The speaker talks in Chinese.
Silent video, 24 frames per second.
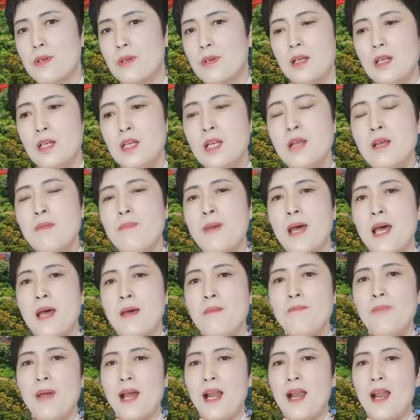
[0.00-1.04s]
日
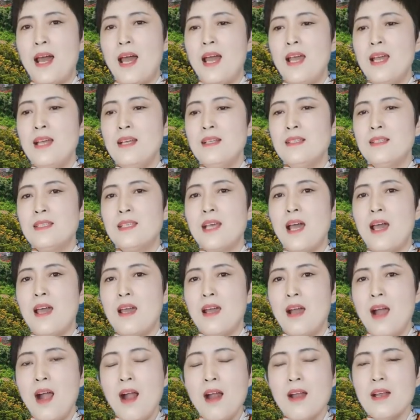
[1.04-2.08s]
本本来在
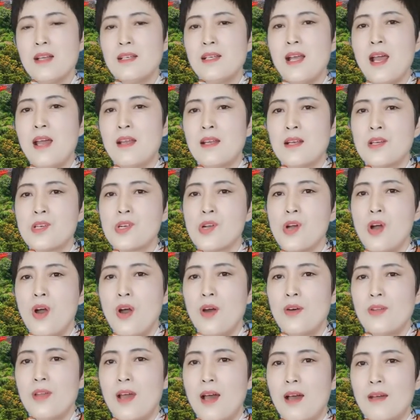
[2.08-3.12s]
二战的时
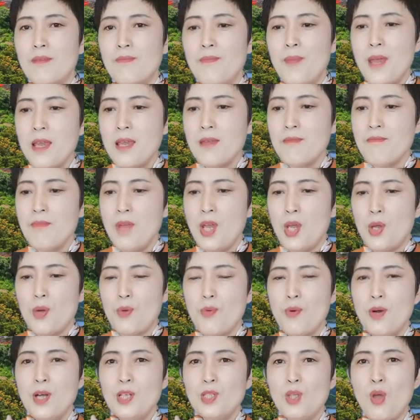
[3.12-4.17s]
候呢被美
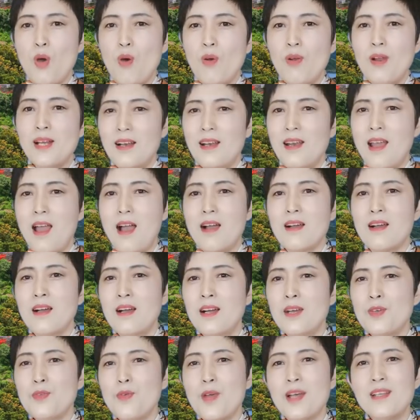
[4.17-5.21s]
国投了两
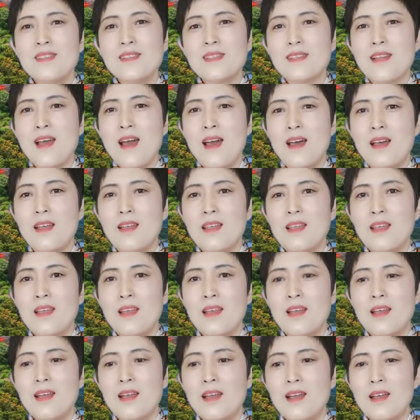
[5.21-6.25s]
个原子弹。
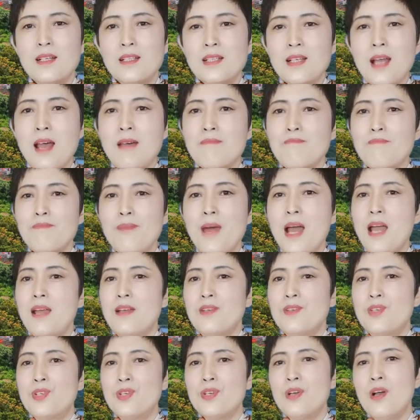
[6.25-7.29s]
战
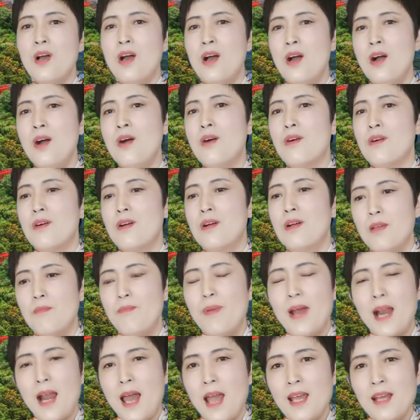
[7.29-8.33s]
败之后，
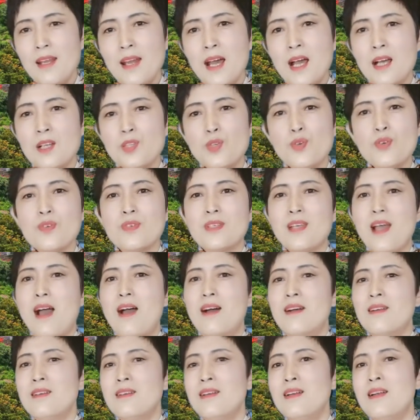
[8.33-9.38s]
本来呢就
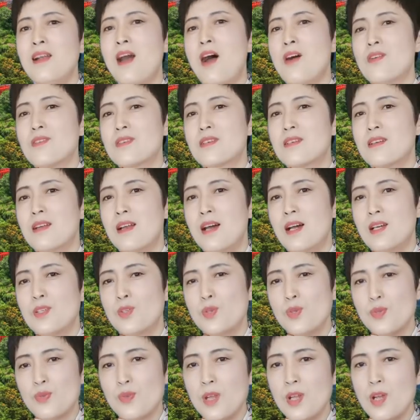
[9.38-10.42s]
想老实了，
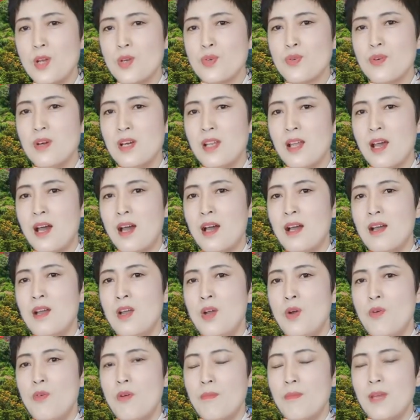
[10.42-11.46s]
就觉得说呢，
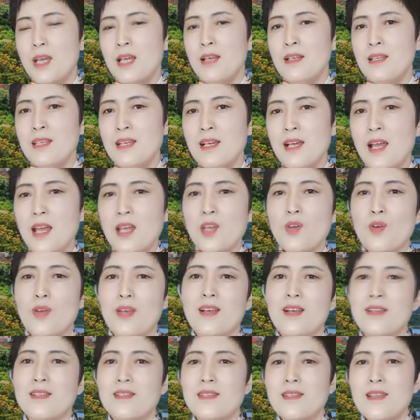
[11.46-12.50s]
我们应该有
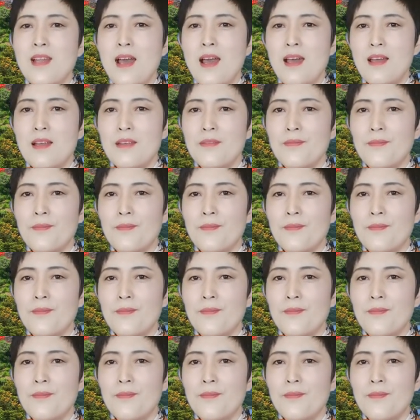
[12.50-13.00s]
一个姿态。